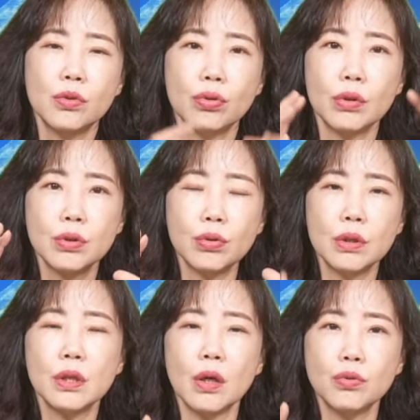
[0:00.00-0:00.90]
所
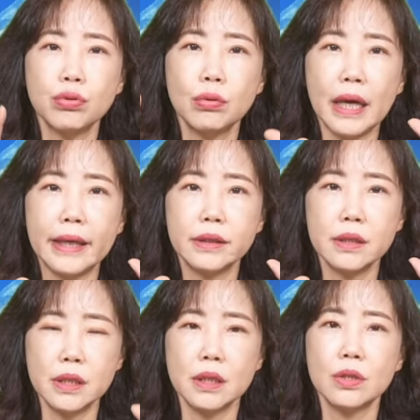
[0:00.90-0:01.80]
塑造出来
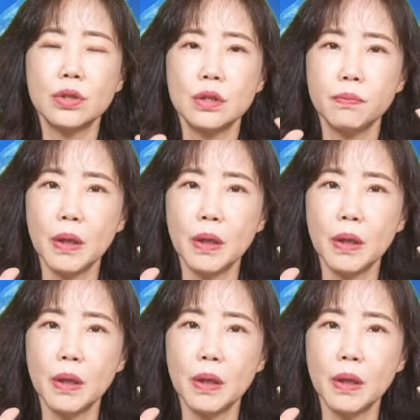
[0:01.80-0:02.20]
的形式，